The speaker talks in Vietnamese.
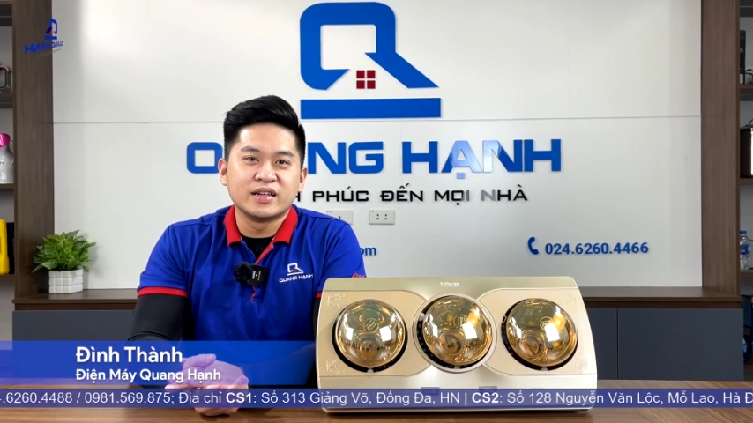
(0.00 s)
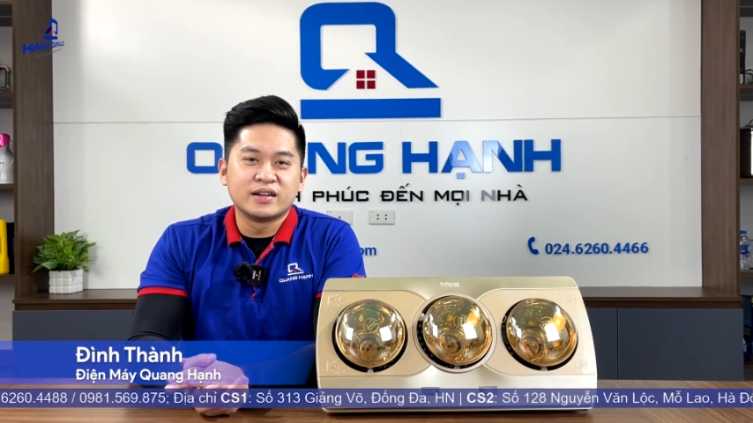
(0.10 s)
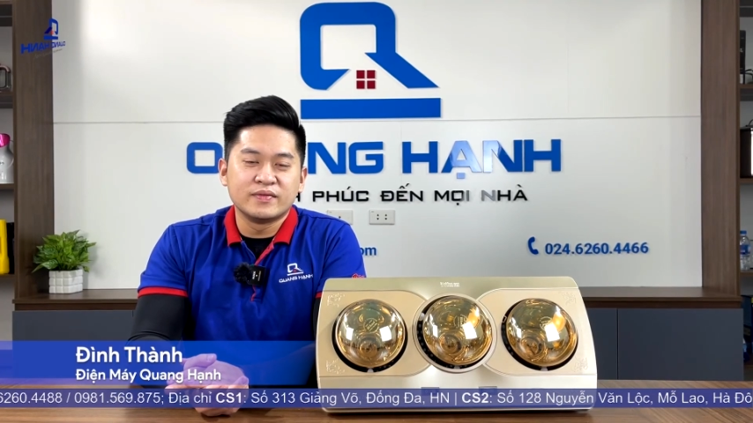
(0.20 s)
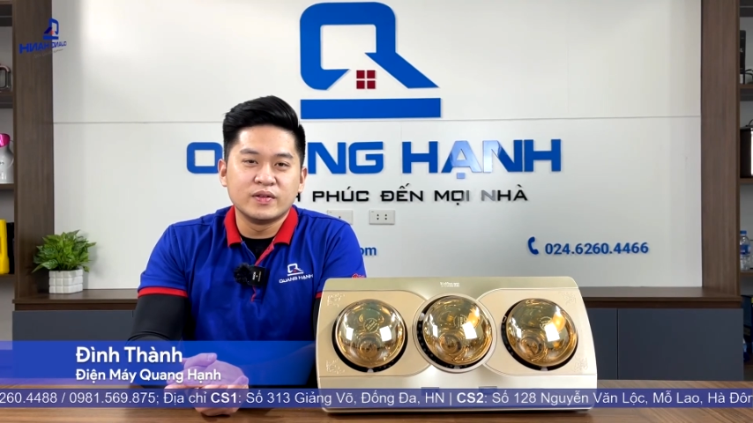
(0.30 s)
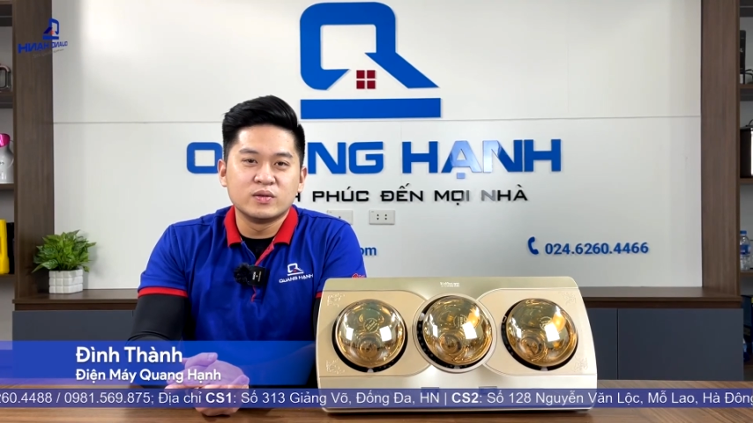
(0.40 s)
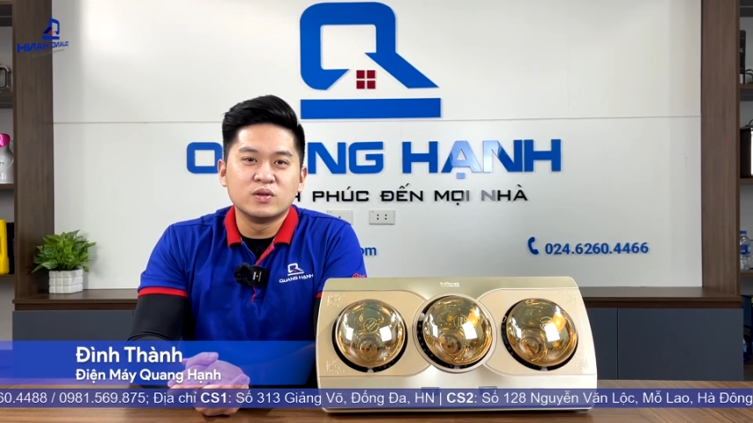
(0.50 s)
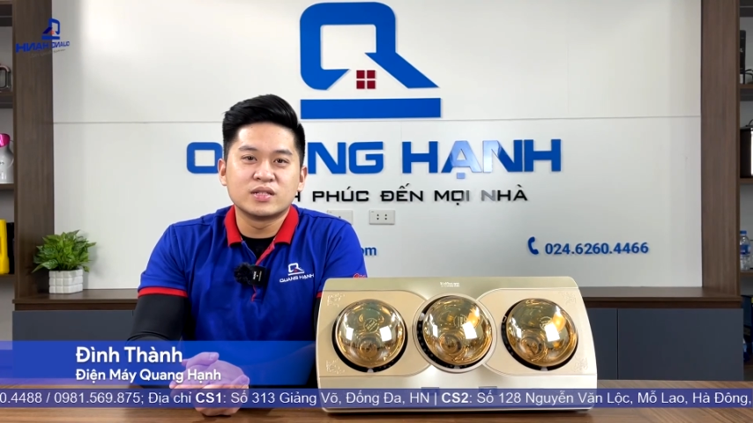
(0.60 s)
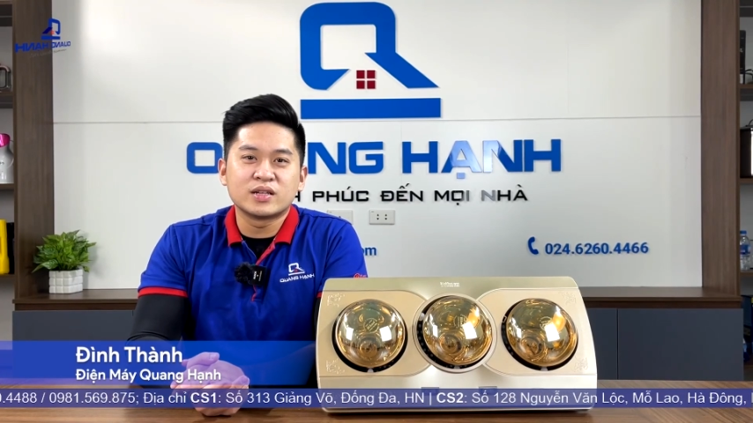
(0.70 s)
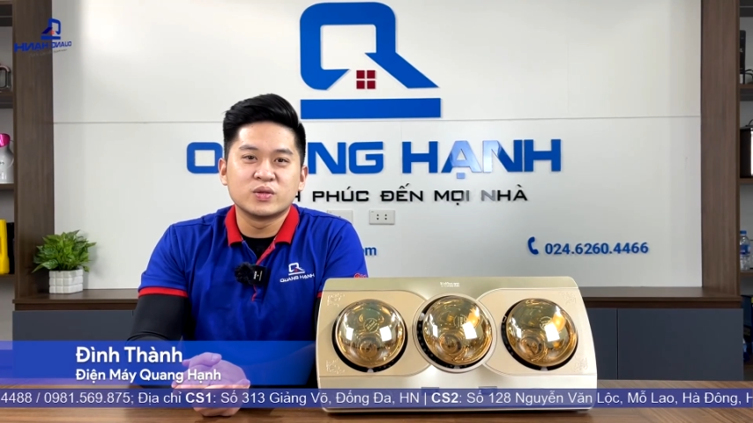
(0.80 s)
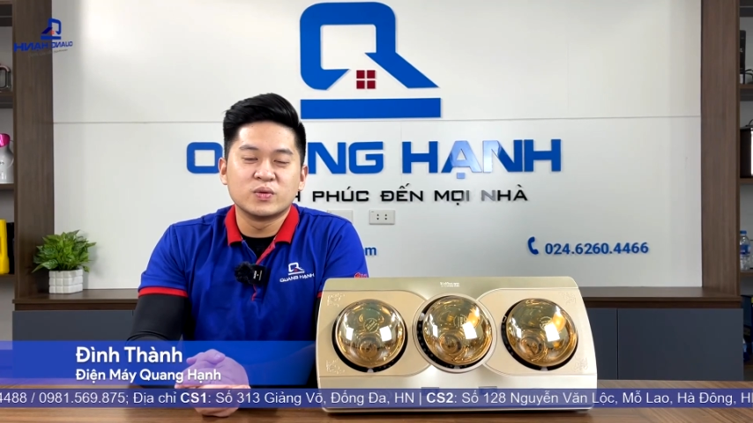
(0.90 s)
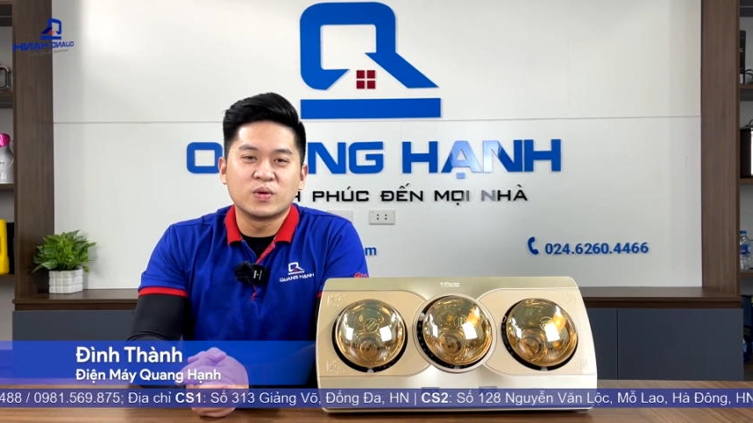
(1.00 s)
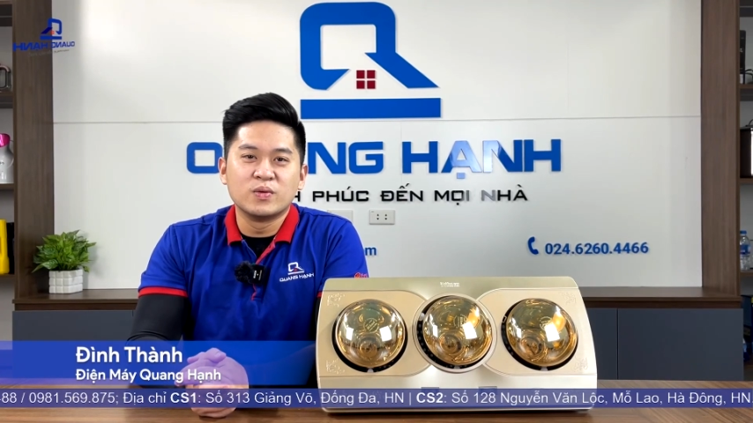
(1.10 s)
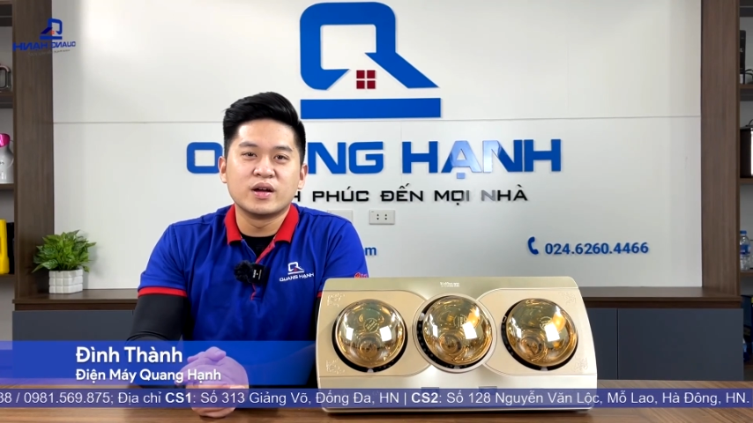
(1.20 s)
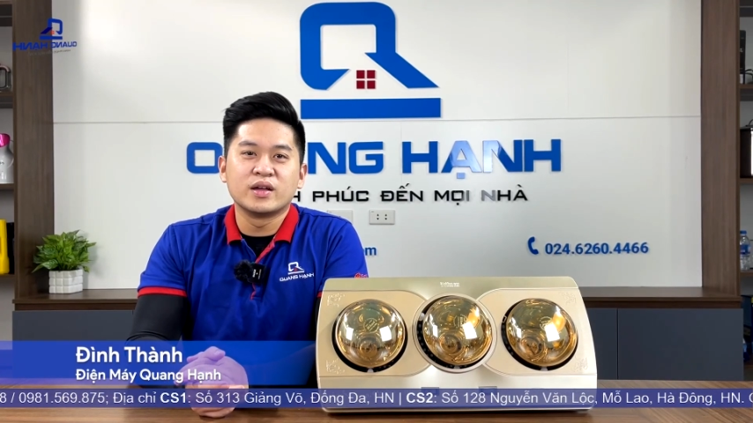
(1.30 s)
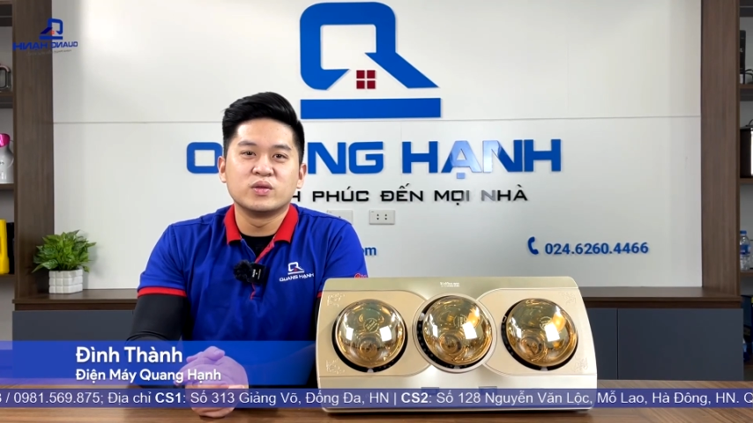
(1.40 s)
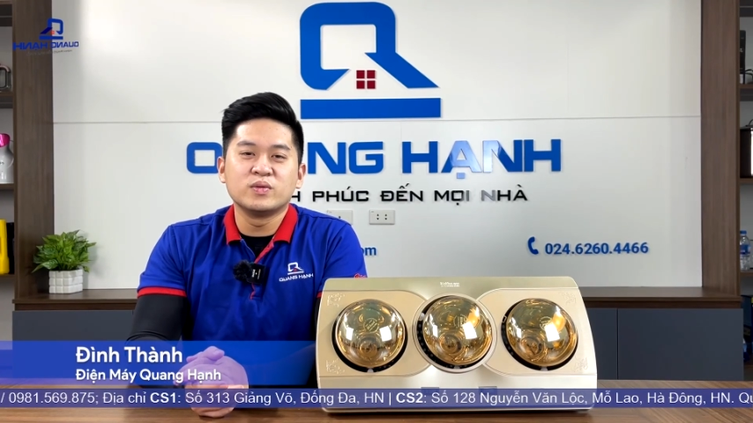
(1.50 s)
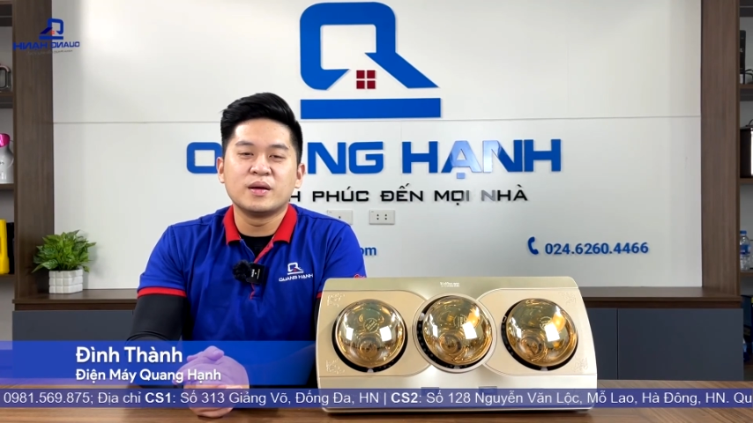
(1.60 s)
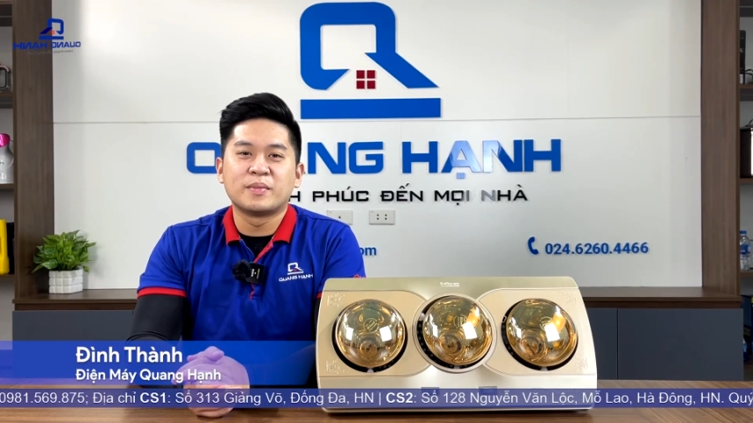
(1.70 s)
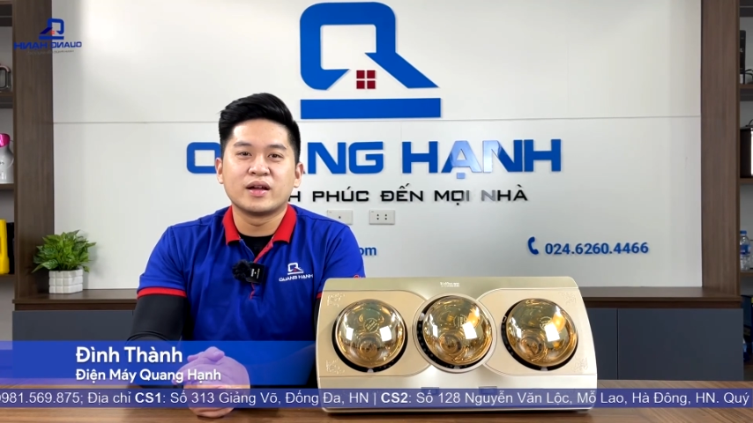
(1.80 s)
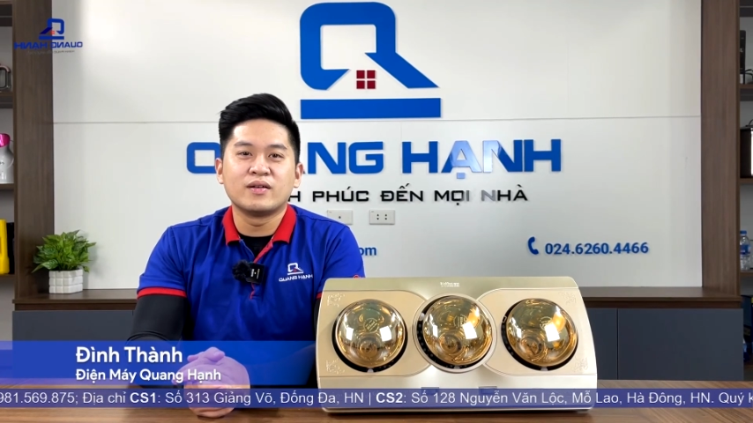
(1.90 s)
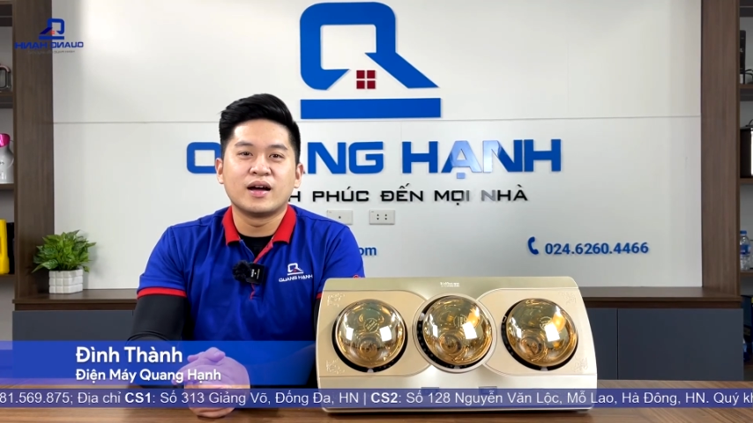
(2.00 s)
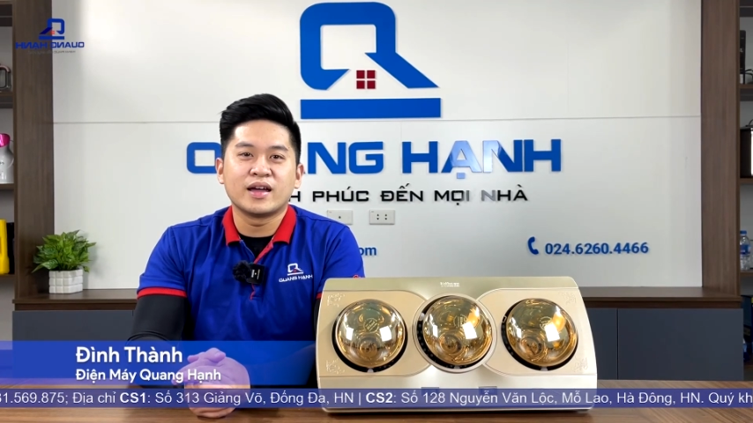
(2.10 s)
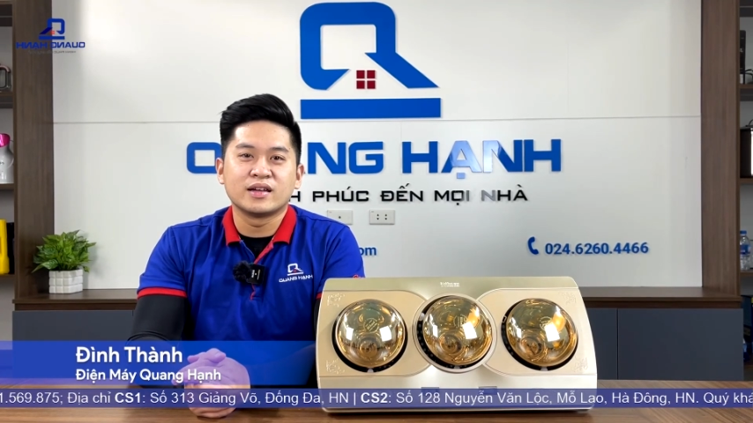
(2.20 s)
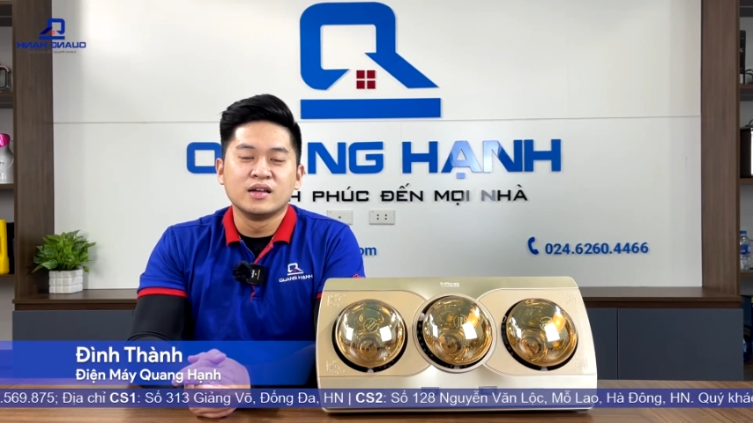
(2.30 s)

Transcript: review đồ gia dụng cùng kênh youtube Điện Máy Quang Hạnh.